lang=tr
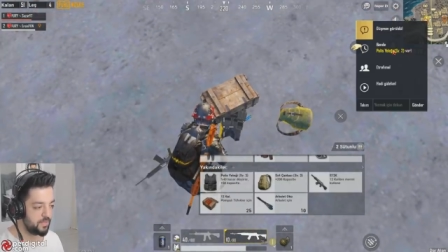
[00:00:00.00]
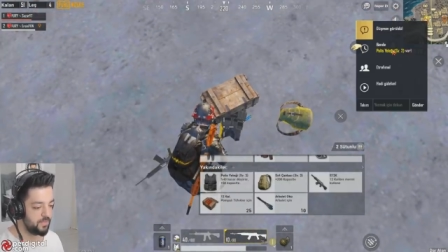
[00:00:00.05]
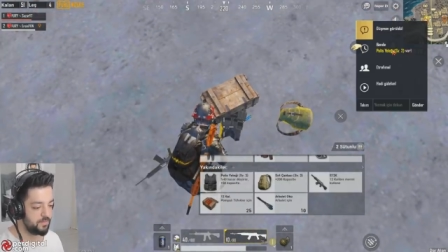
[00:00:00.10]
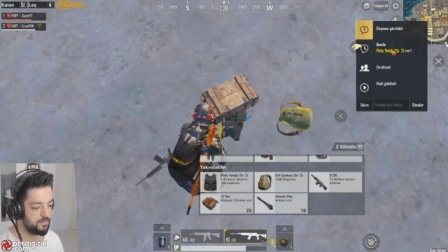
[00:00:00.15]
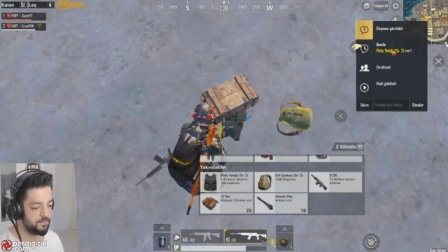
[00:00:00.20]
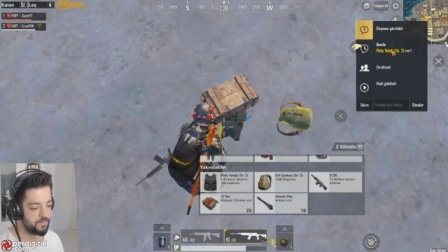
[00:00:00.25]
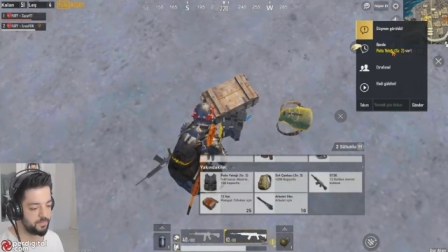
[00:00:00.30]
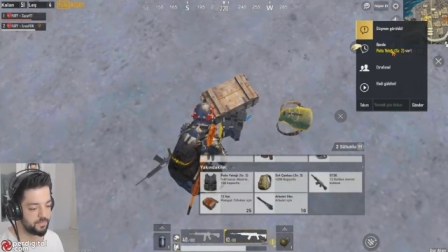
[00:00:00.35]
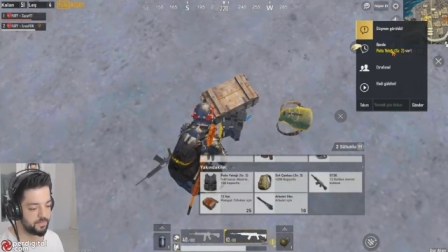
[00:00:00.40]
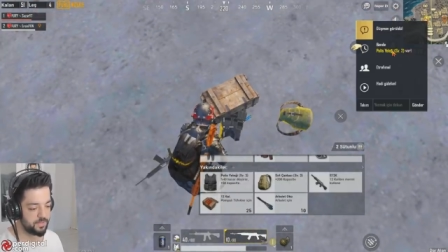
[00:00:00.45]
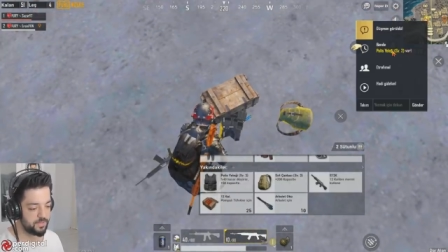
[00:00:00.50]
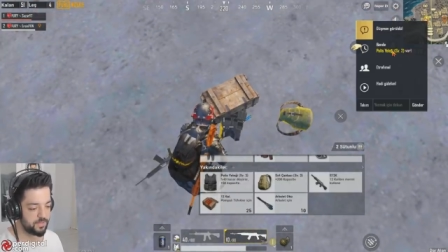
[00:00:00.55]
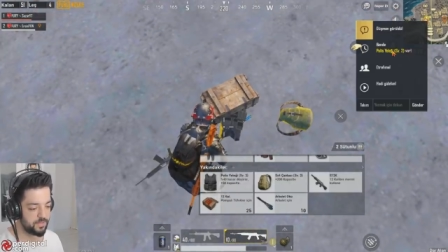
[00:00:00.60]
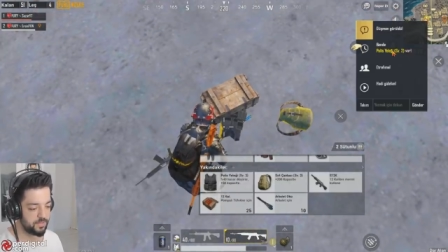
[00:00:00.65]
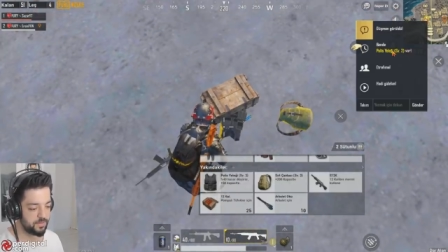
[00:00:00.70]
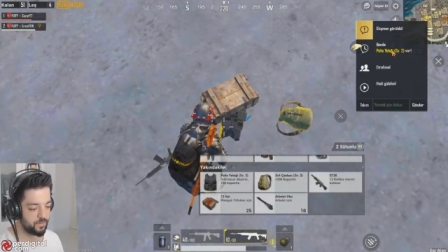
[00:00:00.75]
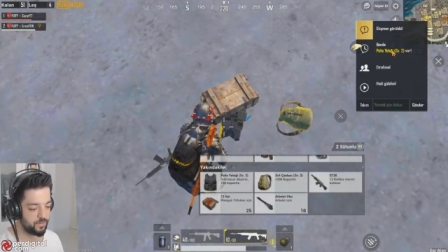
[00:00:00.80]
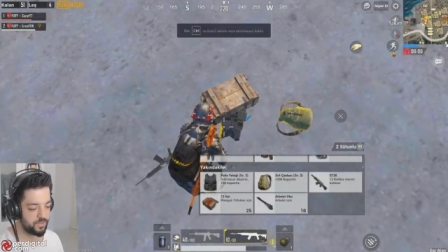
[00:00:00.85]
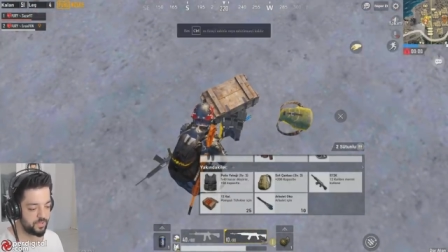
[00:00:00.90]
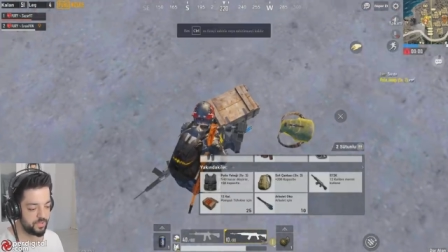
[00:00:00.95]
Dediğim gibi
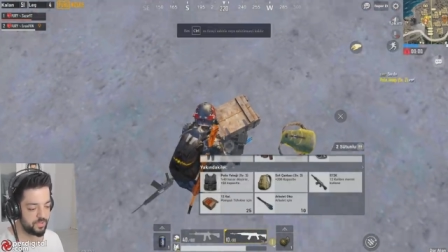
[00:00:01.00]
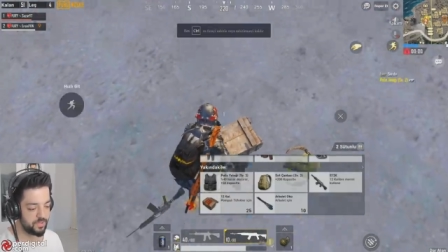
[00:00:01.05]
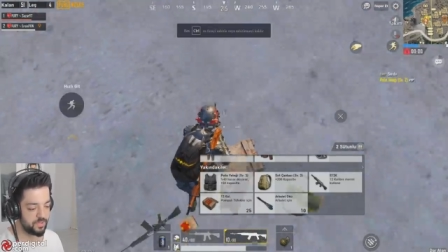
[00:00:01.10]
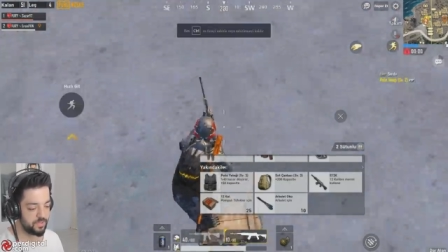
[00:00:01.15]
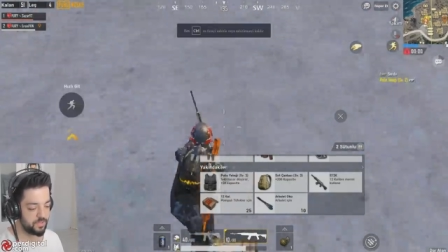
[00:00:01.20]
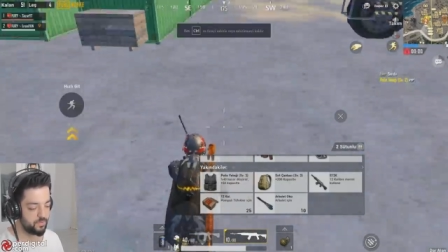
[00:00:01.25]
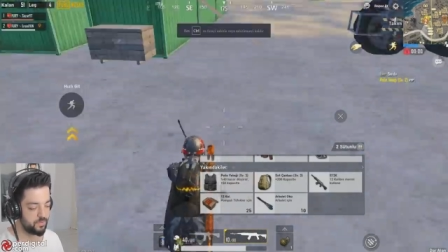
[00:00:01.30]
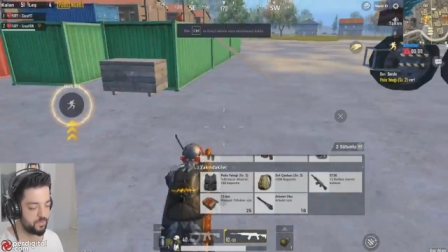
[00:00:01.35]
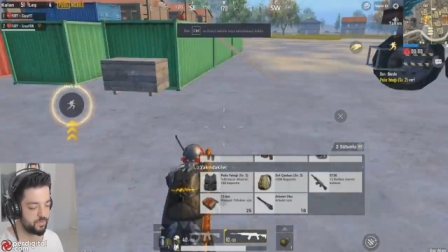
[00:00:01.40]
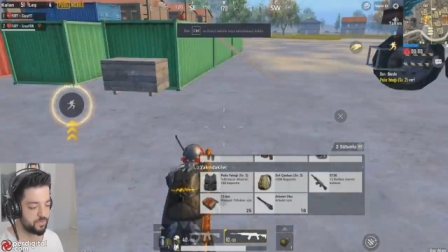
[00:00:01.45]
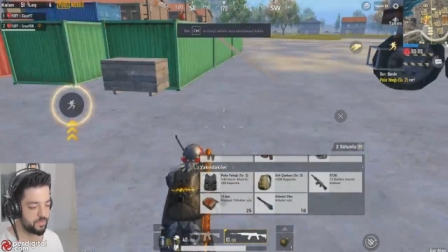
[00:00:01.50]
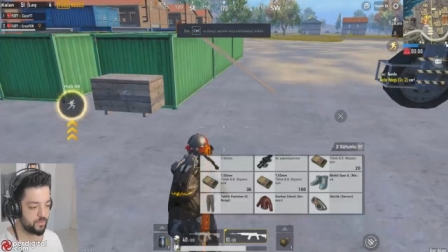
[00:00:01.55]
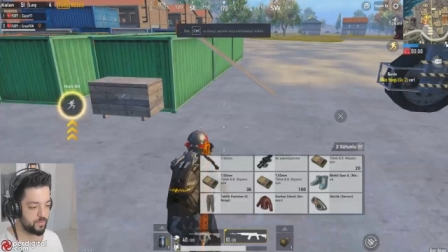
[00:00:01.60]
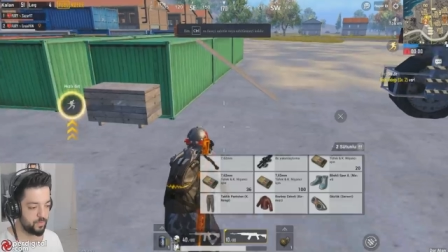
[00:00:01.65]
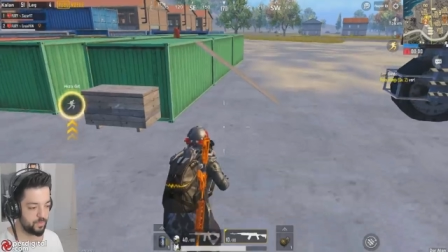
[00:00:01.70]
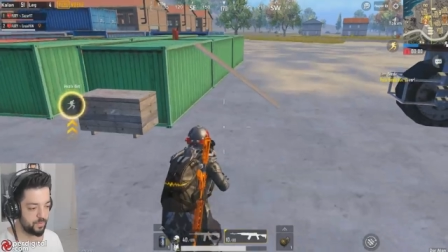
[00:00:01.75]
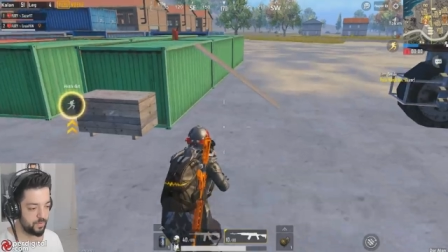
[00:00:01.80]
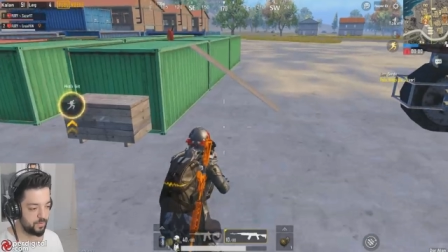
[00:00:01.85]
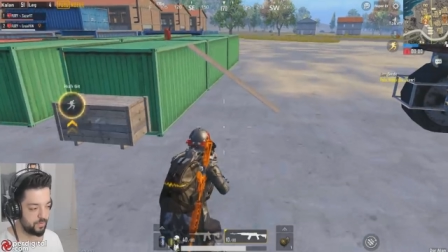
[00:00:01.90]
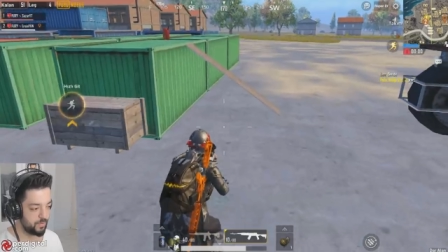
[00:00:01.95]
işte o şekilde Groza
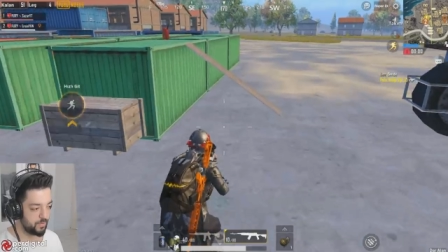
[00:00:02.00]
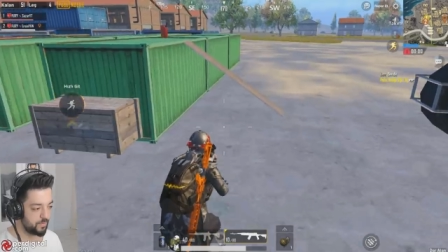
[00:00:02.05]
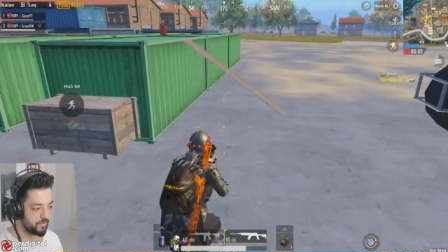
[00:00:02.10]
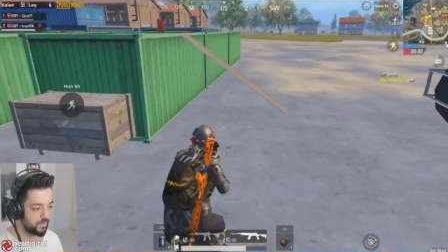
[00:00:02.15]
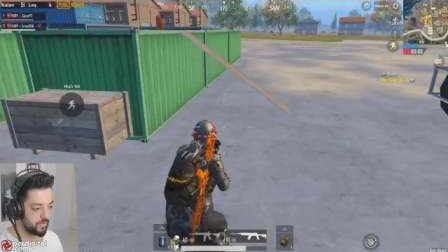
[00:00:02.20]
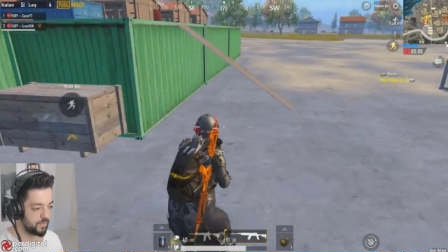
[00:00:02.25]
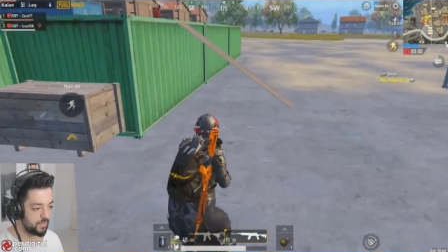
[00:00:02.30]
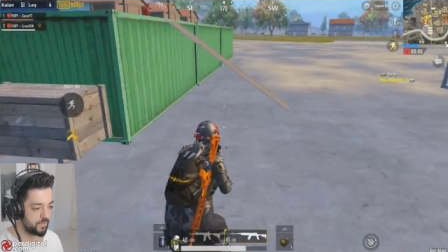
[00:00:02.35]
kullanıyorum.